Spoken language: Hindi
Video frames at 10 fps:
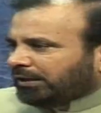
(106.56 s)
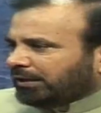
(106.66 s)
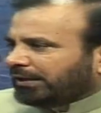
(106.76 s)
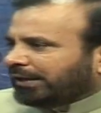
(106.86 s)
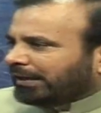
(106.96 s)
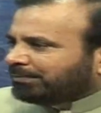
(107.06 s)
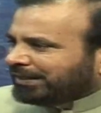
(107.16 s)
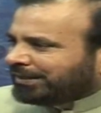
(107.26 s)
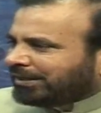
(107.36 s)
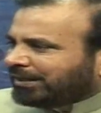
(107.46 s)
कि
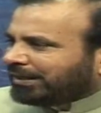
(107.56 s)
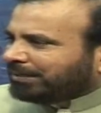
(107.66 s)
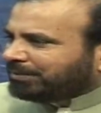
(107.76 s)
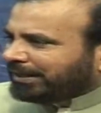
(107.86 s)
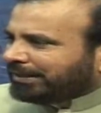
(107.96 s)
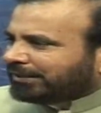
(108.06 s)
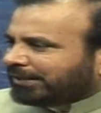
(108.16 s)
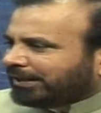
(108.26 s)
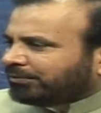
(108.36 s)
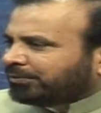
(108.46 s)
अमरीका कीमियाई
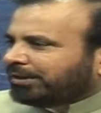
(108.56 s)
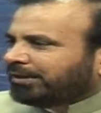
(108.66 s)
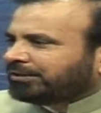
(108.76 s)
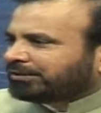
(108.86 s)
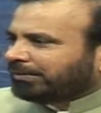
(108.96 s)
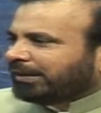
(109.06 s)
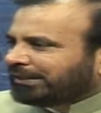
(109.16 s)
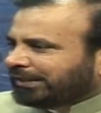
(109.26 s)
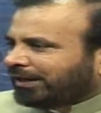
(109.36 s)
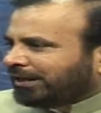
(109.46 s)
हथियारों के इस्तेमाल
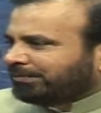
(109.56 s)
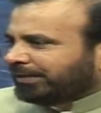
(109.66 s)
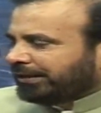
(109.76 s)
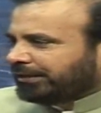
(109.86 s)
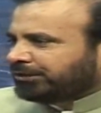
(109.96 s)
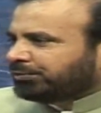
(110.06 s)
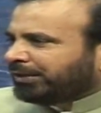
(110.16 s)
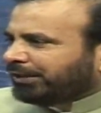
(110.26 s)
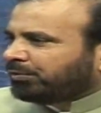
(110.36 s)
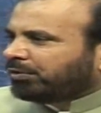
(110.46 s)
की आड़ में यू
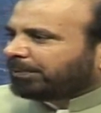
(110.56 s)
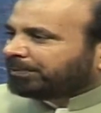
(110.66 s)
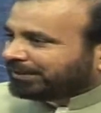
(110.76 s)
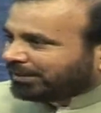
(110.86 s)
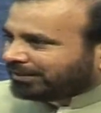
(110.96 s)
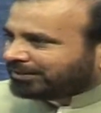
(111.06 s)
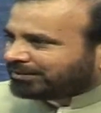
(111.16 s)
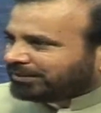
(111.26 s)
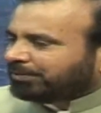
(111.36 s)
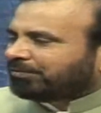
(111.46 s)
एन ओ और अपनी कांग्रेस
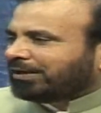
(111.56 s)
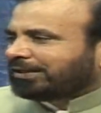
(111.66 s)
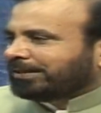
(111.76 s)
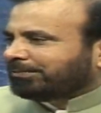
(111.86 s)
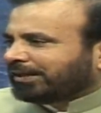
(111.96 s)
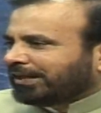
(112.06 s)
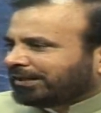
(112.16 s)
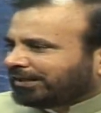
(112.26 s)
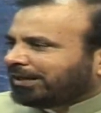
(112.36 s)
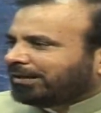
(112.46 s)
की परवाह किए बगैर
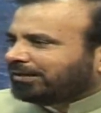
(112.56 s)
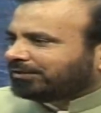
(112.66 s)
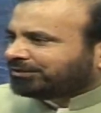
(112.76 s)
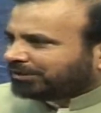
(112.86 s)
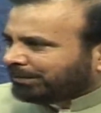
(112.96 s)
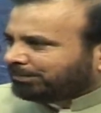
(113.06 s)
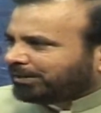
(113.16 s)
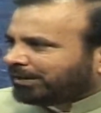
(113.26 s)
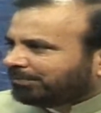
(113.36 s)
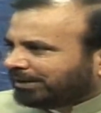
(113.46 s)
क्या शाम
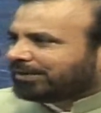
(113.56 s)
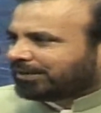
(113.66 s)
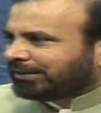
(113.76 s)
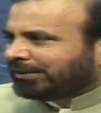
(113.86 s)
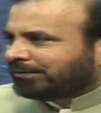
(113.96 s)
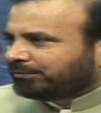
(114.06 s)
पर हमला कर देगा